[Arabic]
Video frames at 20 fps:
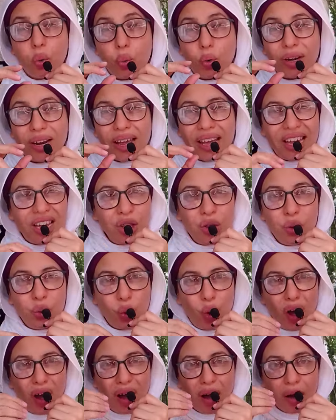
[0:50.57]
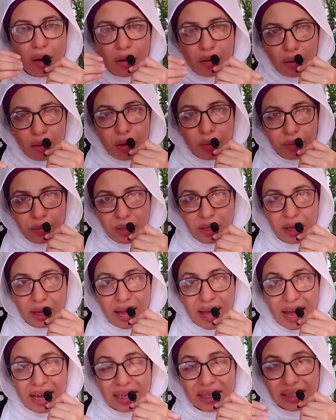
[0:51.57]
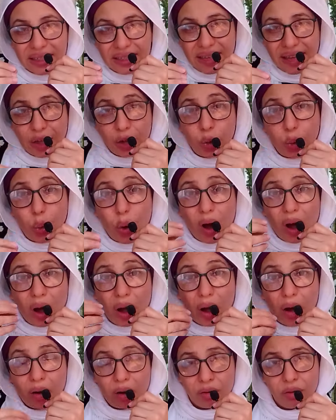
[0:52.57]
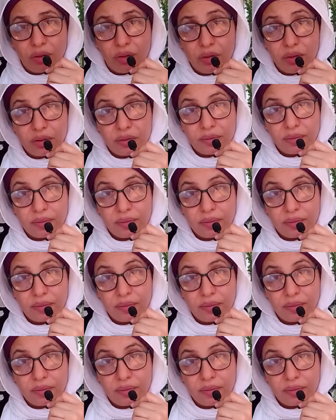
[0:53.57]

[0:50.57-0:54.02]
ولأنه حرامي أجساد وأعراض